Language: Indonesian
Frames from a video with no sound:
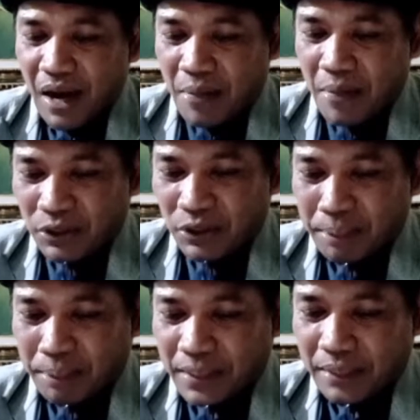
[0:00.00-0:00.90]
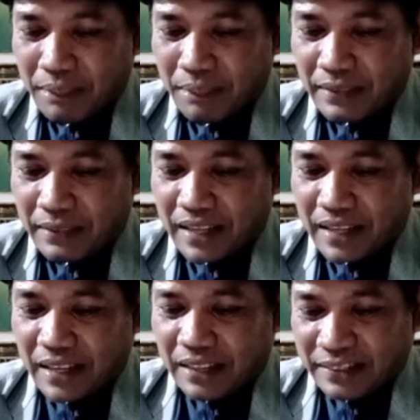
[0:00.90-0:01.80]
mengucap nikmat
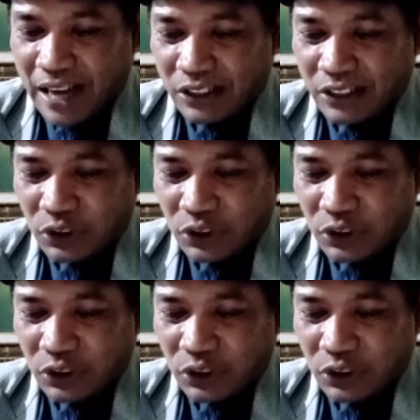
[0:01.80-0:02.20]
tak